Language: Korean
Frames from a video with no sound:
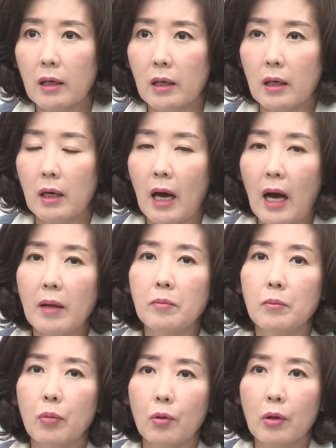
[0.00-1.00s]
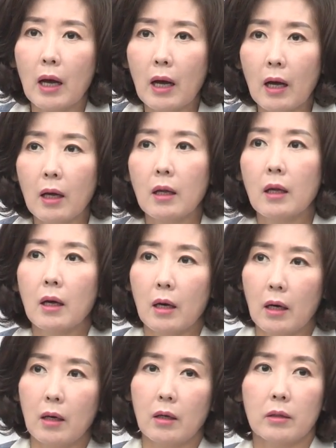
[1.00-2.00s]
이 안보가 어,